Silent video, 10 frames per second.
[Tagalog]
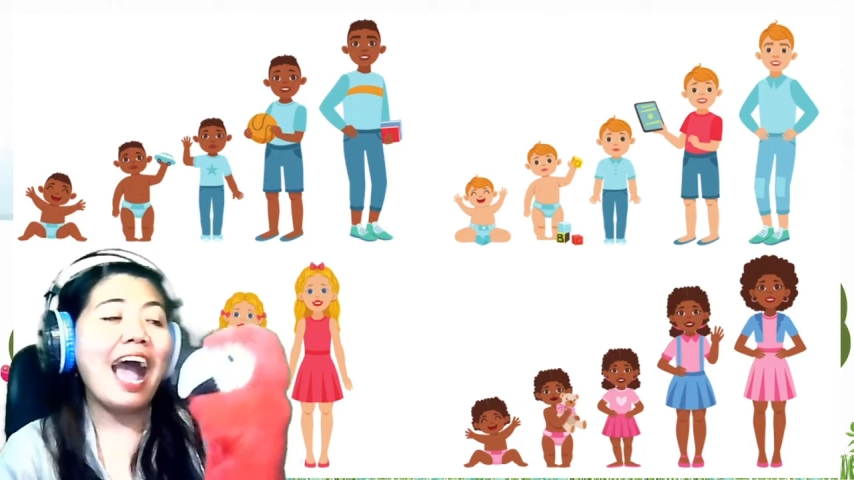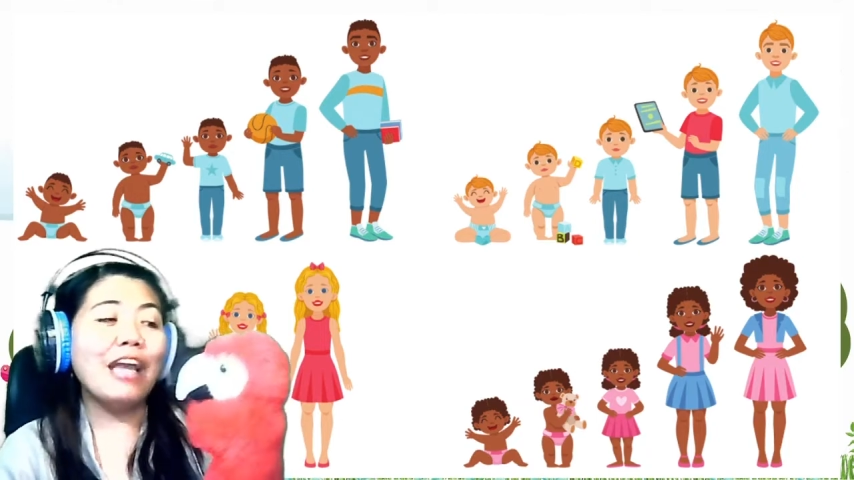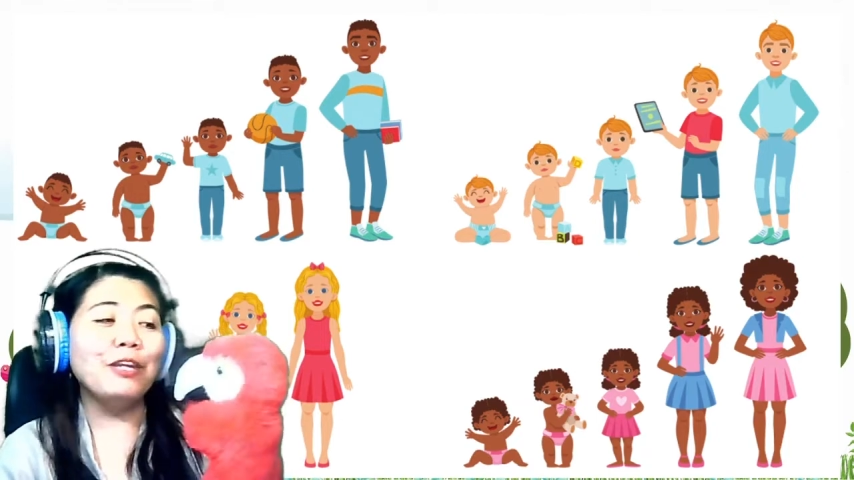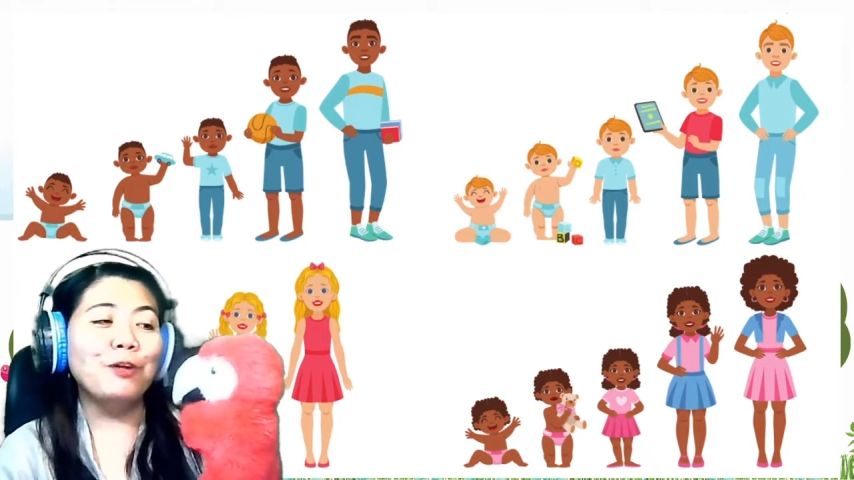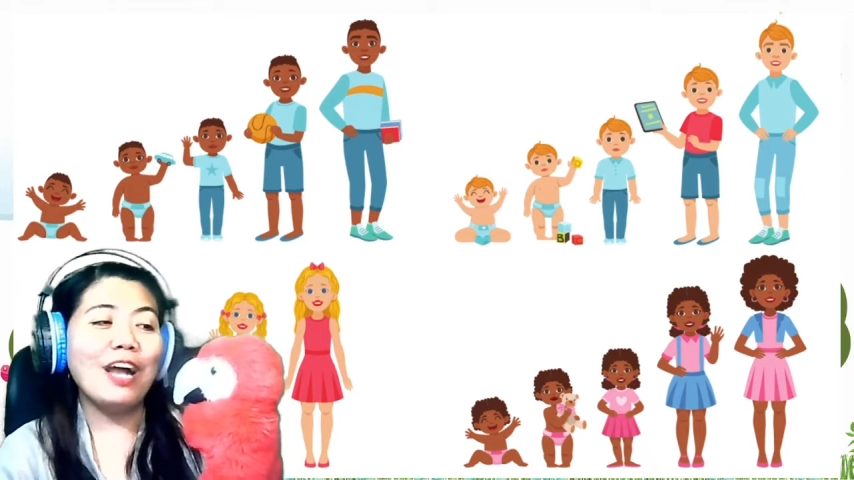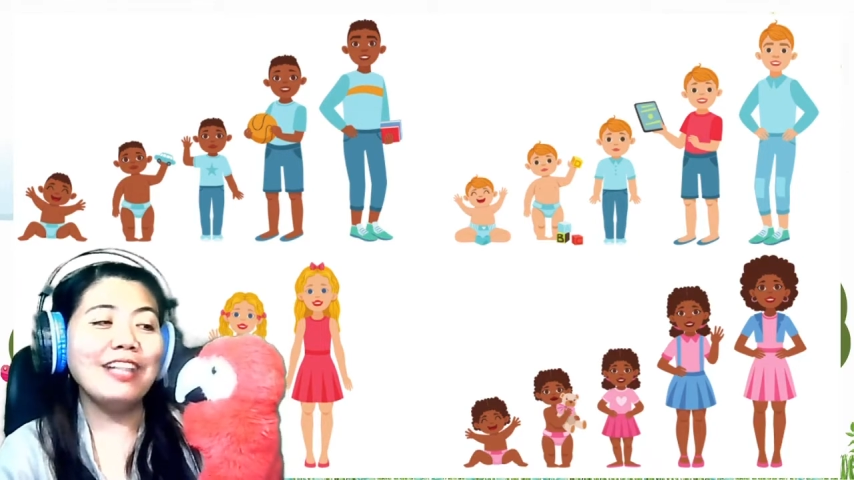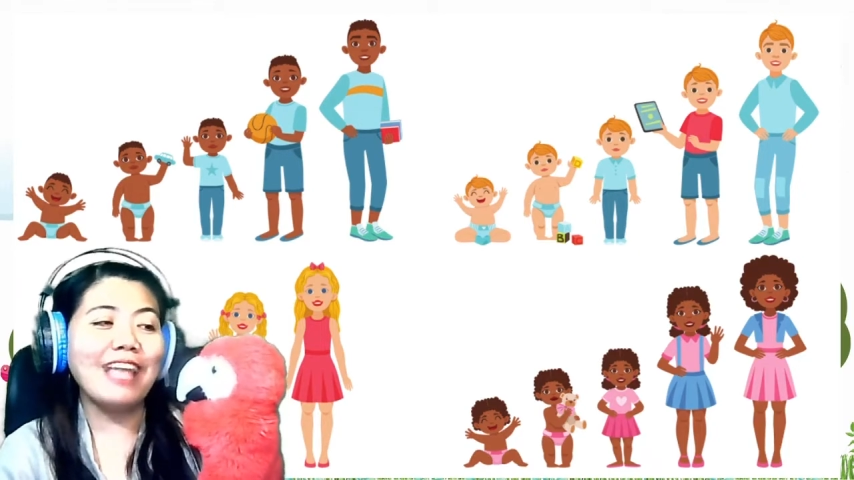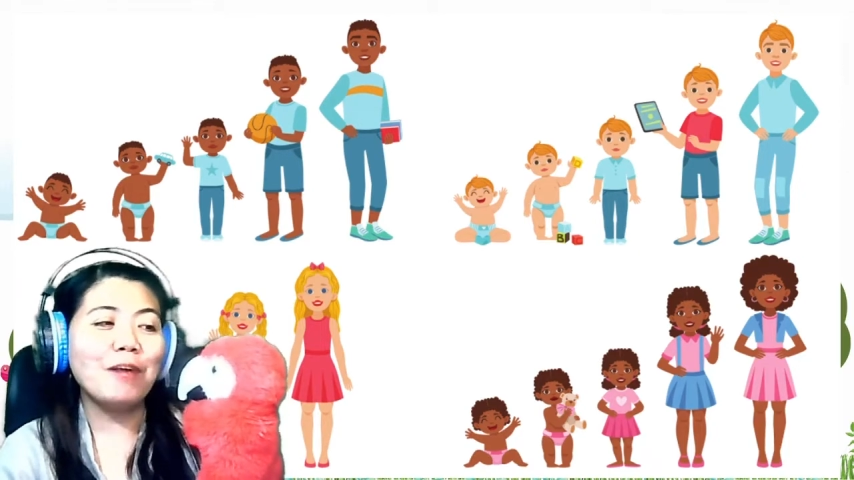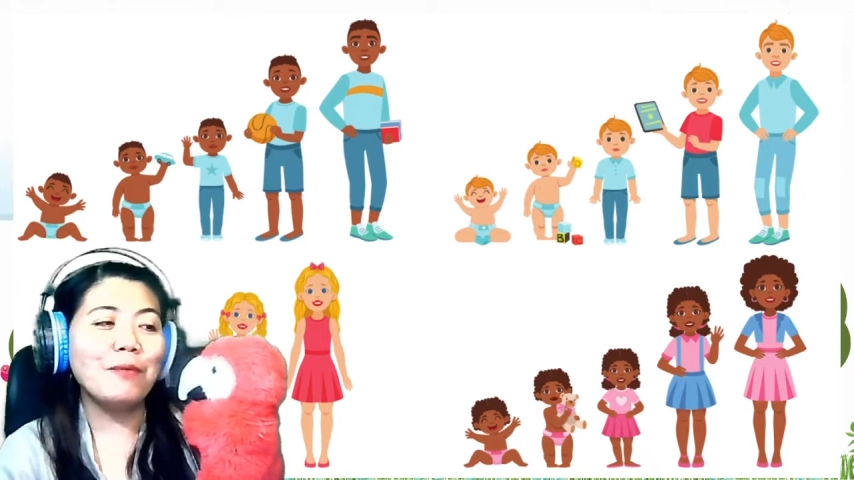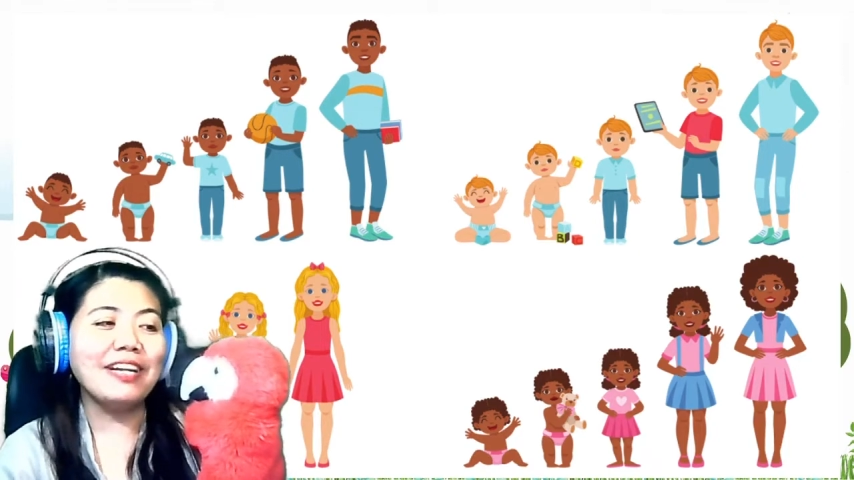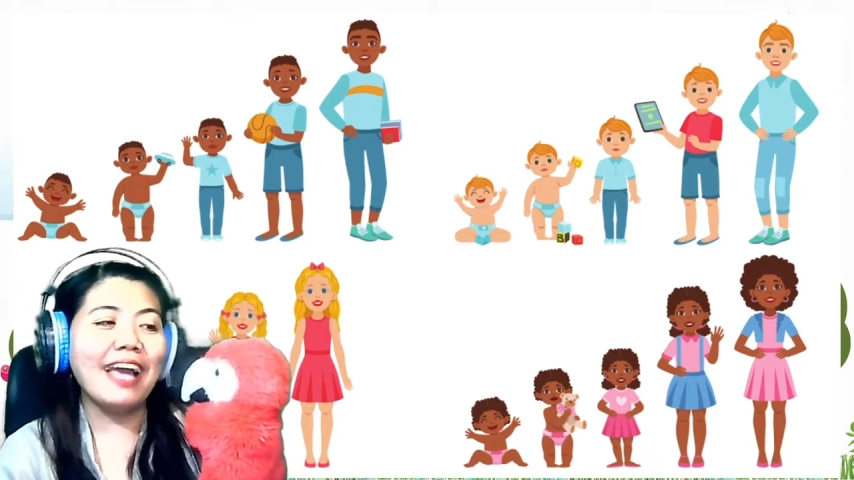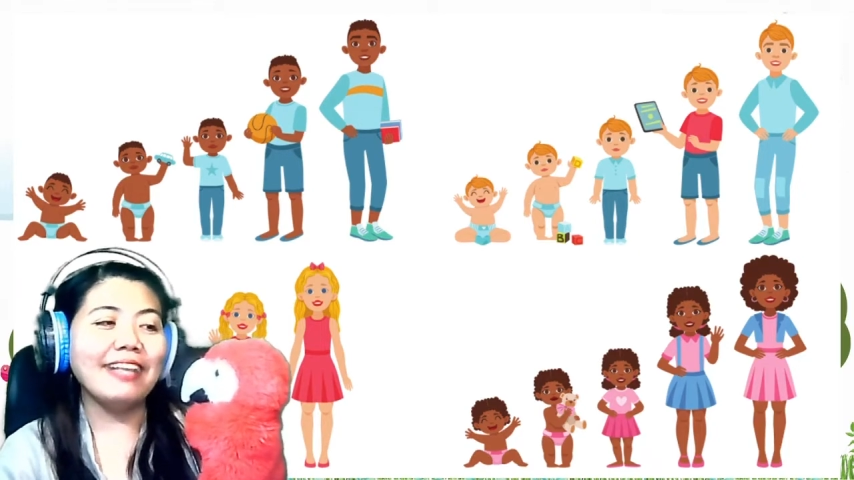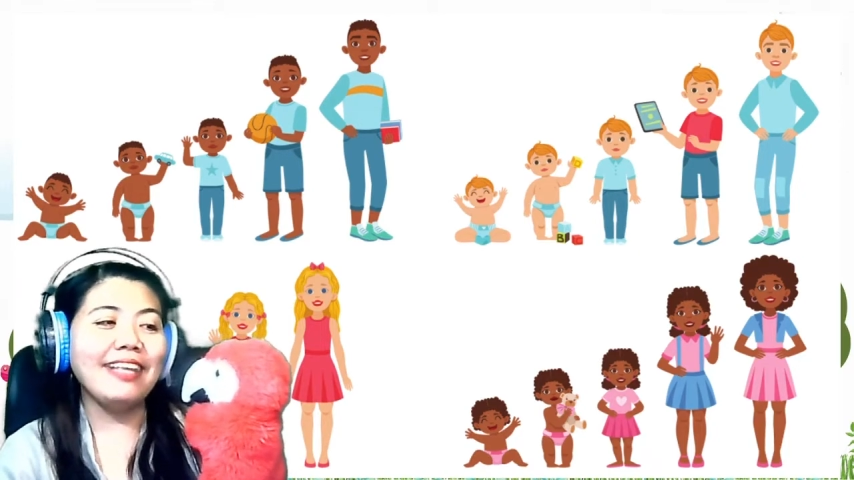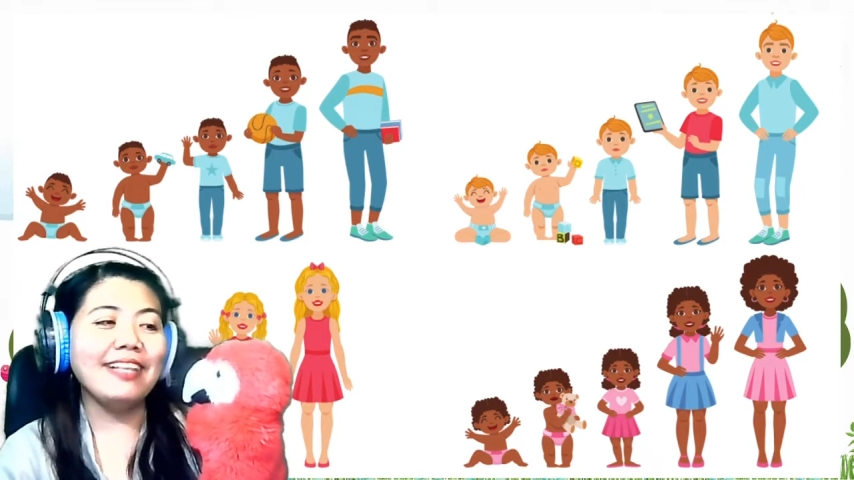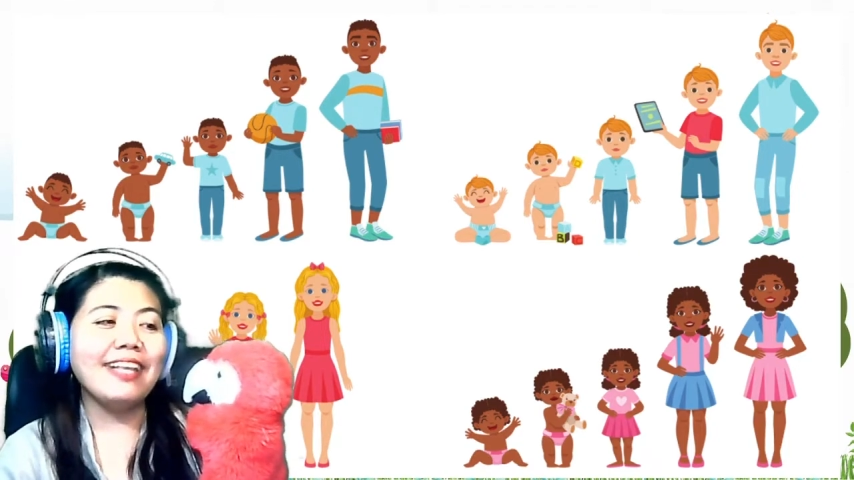Ano ang tawag
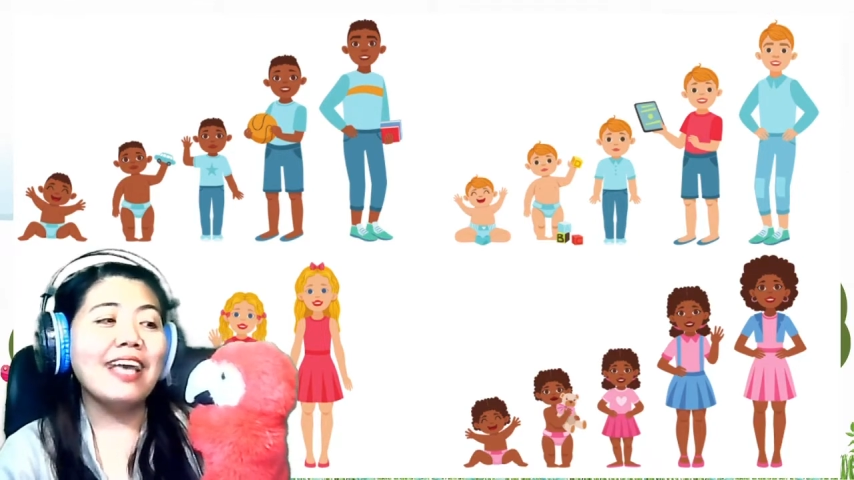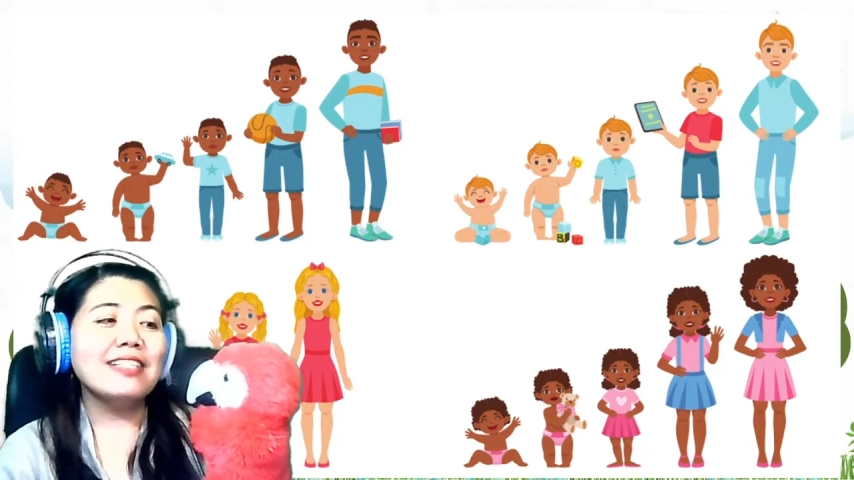natin